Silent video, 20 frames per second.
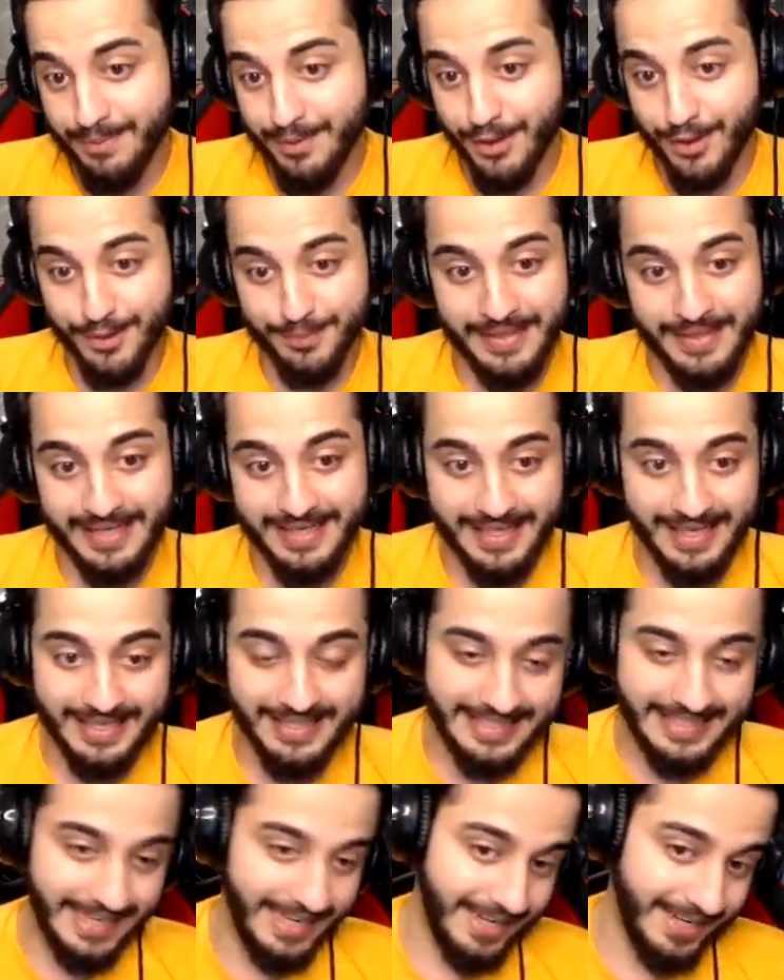bilmiyorum
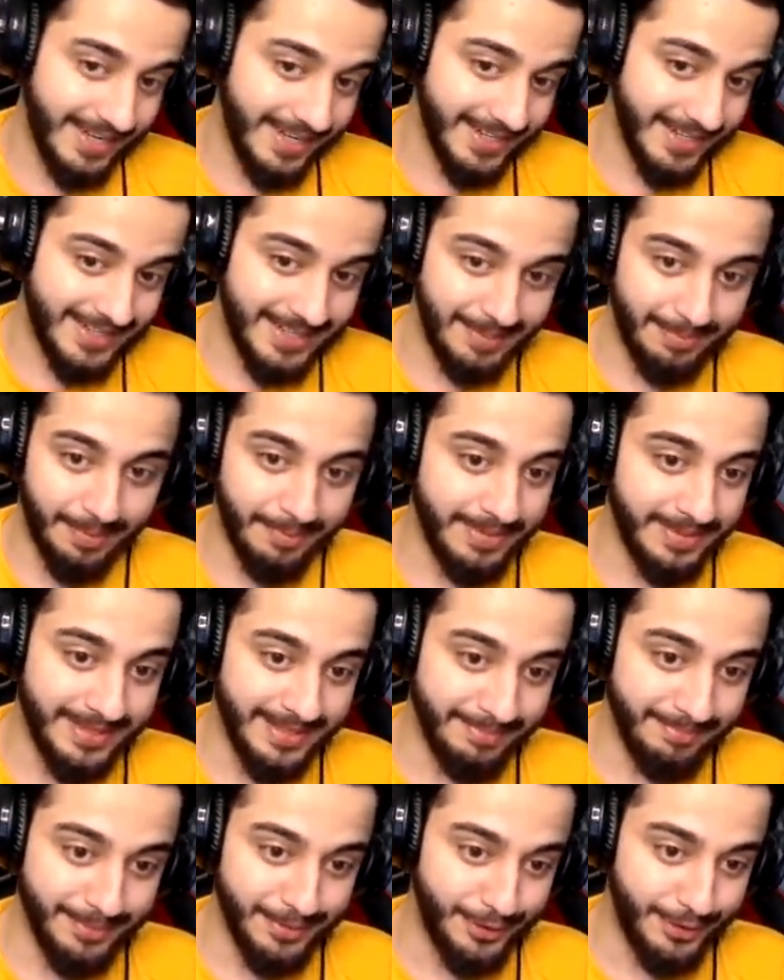yeterince yalakalık
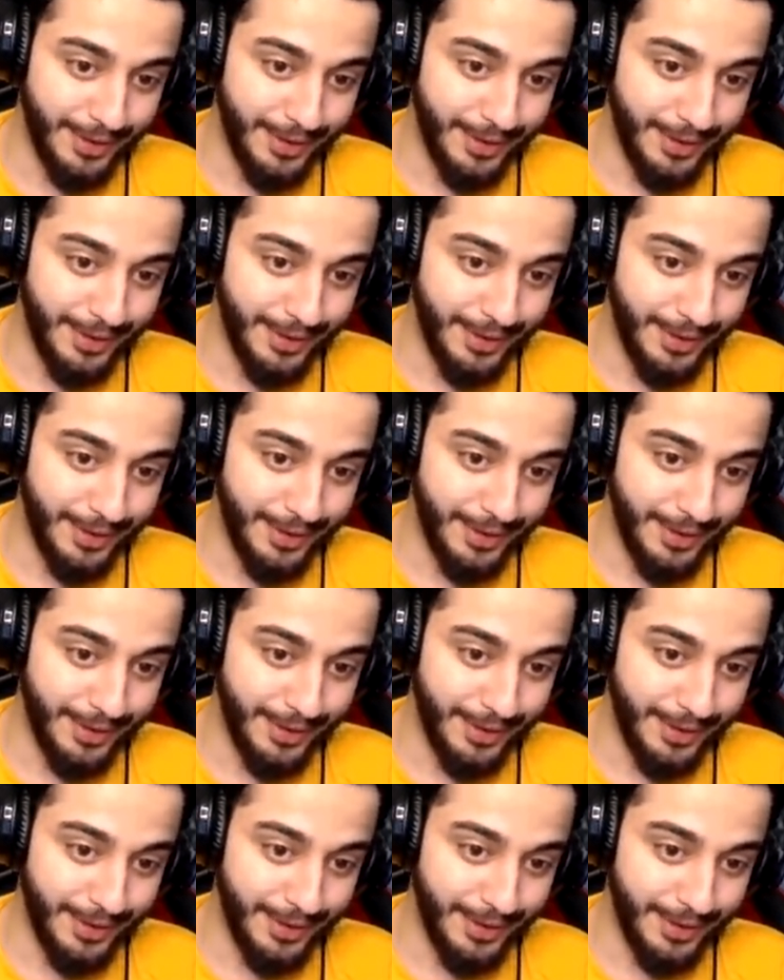yapabildim mi